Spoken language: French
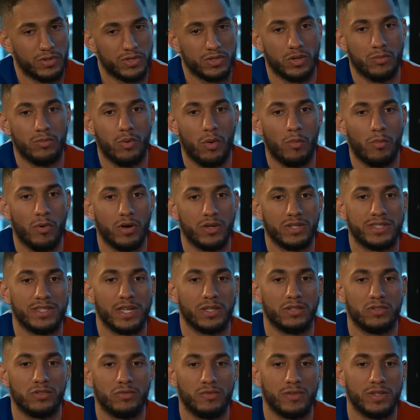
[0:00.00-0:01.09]
Parce que pour moi,
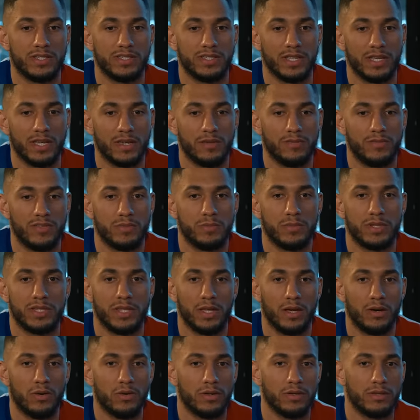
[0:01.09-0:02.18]
certes, tu fais des sacrifices, mais tu
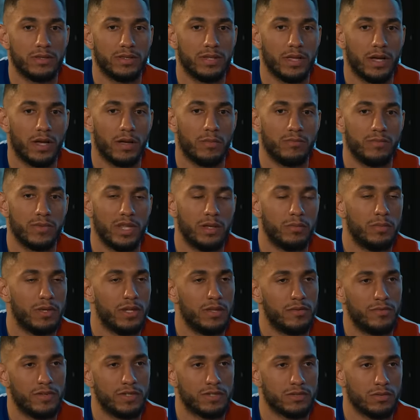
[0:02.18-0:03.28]
as, quand même des
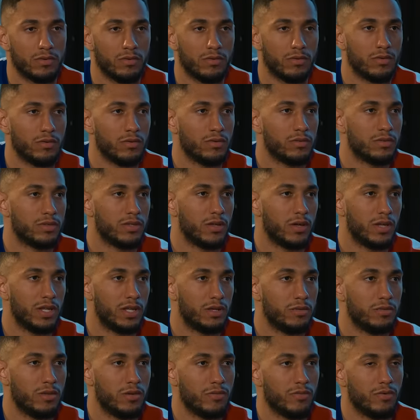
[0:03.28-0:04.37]
bénéfices. Tu es en
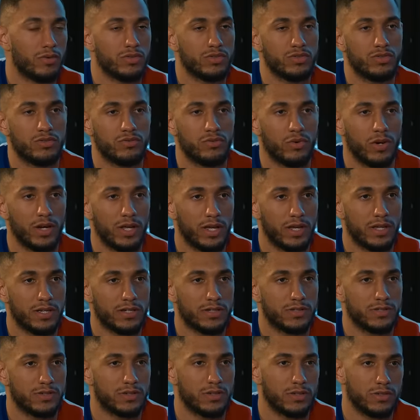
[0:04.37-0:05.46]
équipe de France, tu
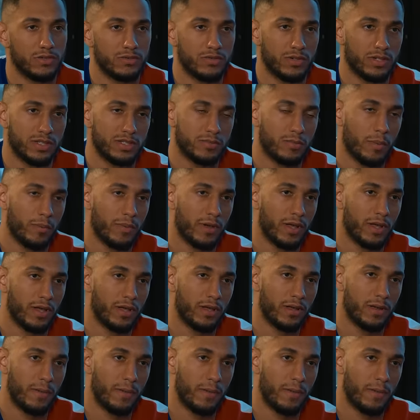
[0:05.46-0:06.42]
voyages, tu vois, c'est pas pareil.